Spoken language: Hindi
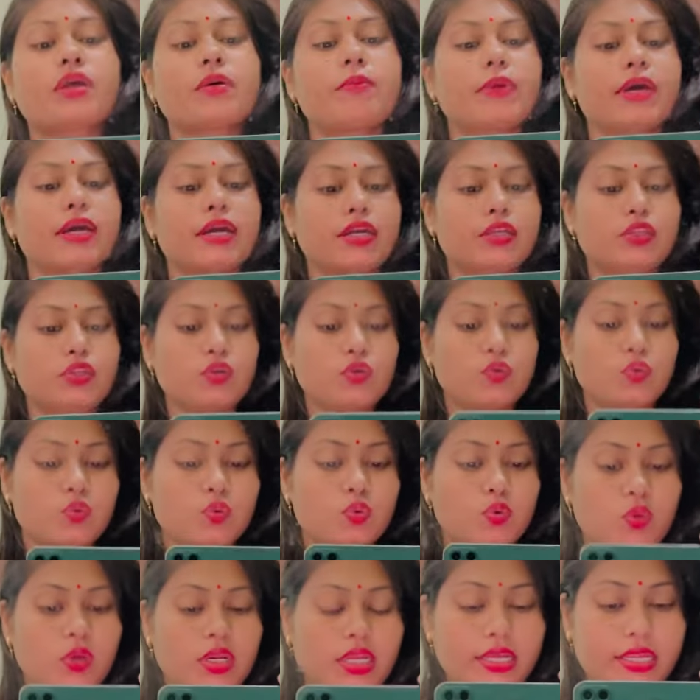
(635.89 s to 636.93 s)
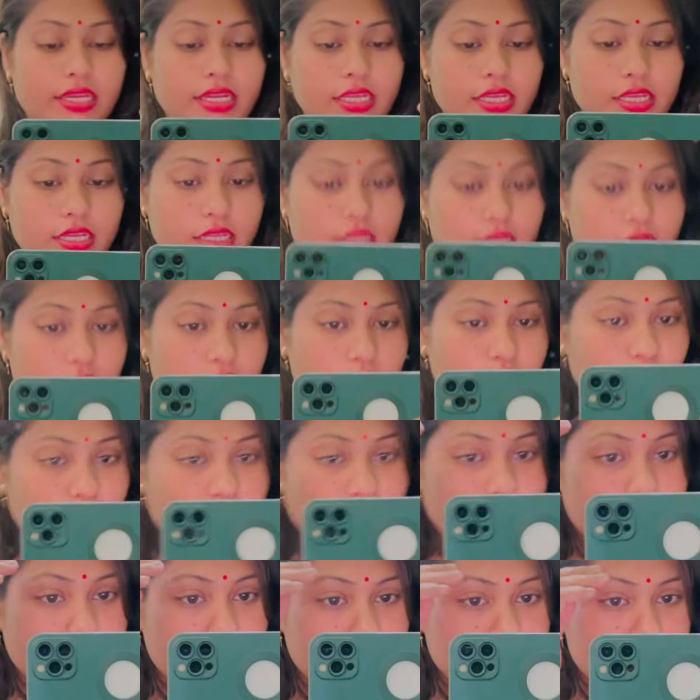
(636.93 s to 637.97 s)
मैं गई थी कुकू को लेने तो
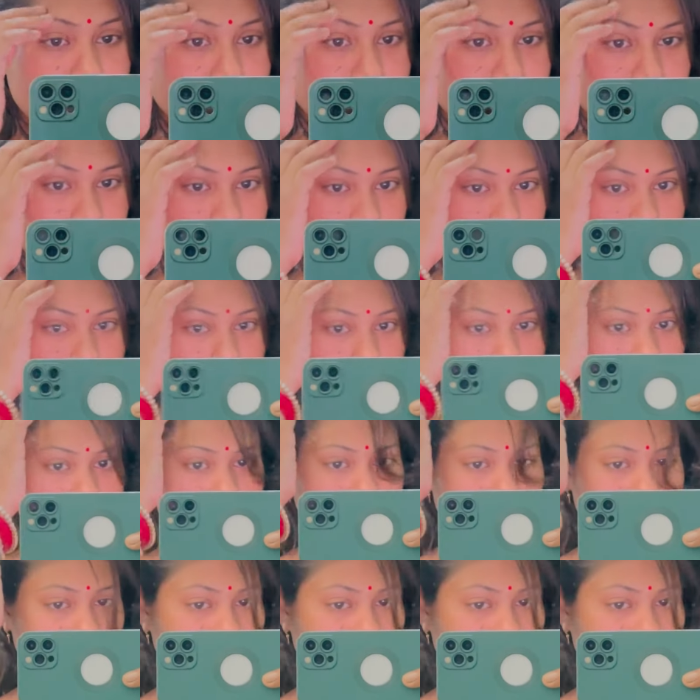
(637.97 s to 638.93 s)
मैंने मुझे पता नहीं था आज ना